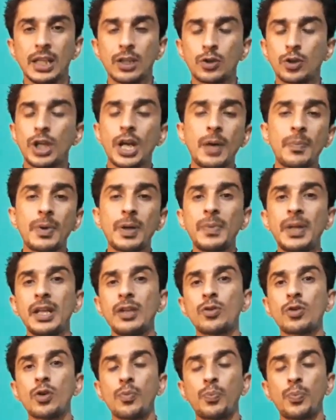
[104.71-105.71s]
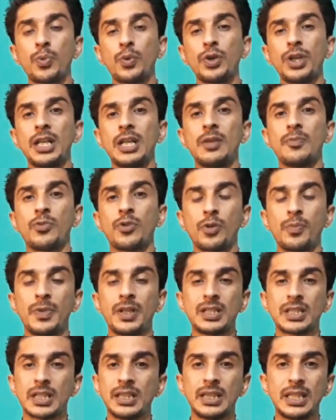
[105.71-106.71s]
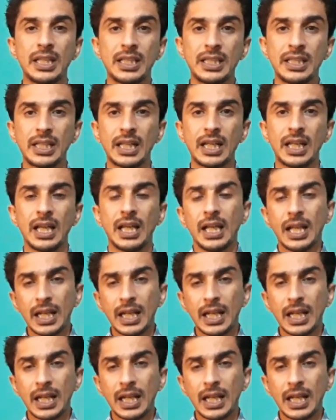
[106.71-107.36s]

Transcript: तो यहाँ पर मैंने उनको पूरी इन्फॉर्मेशन दे दी है